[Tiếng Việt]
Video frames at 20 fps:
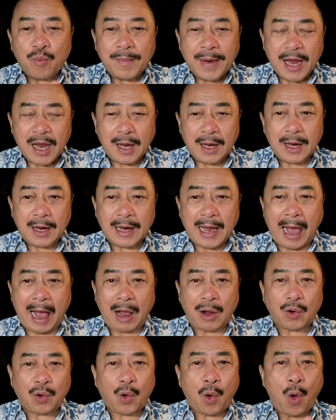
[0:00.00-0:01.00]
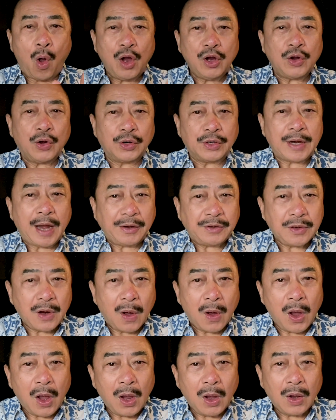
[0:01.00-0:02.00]
mét là có người đánh
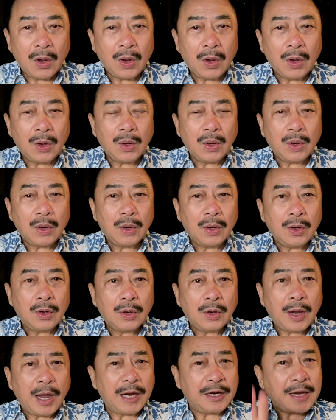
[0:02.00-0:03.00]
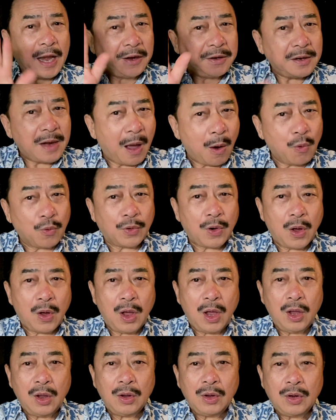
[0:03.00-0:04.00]
nó hay đánh đầu
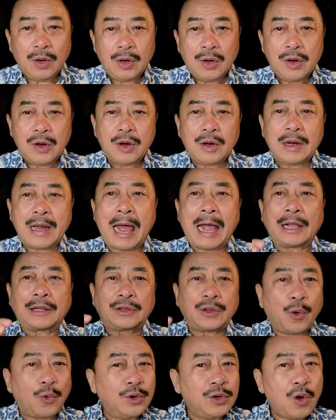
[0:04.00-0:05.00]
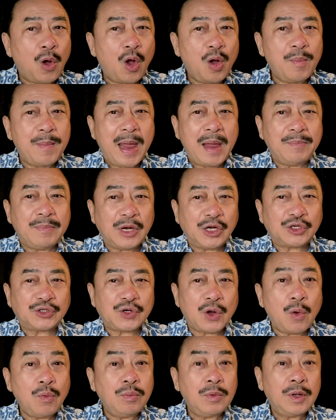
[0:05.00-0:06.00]
nó là tối đó bé bị
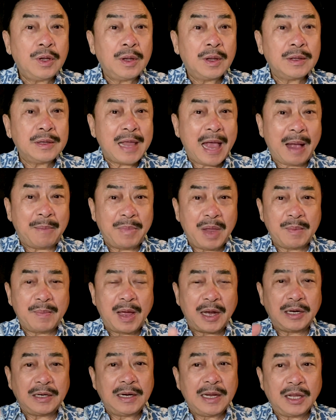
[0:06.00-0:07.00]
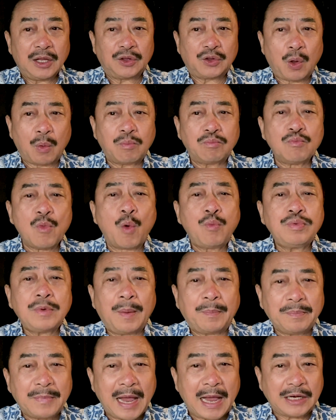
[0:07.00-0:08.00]
sốt và bị bệnh liên tục 4
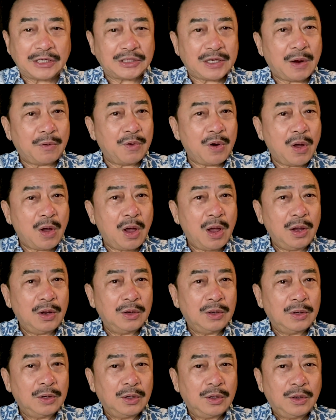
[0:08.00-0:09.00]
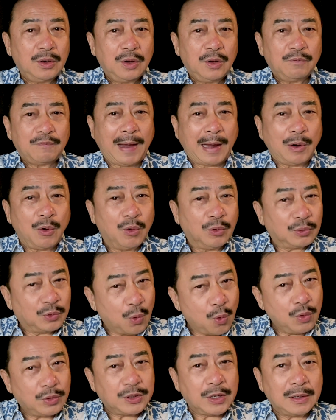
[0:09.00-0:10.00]
năm ngày sau đó. Phải uống
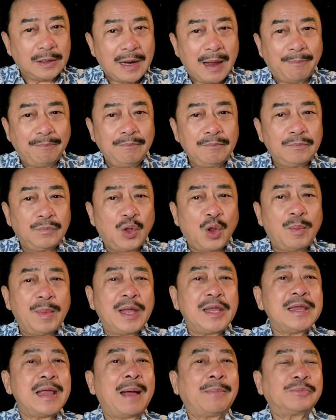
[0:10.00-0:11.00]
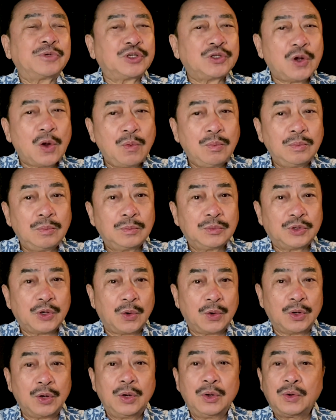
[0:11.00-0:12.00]
thuốc dữ lắm nó mới giảm sốt
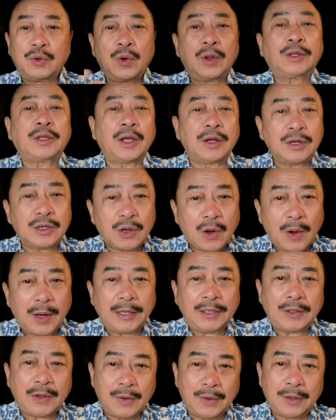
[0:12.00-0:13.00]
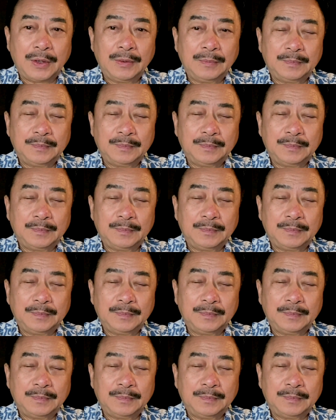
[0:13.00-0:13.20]
rồi nó tự khỏi thôi.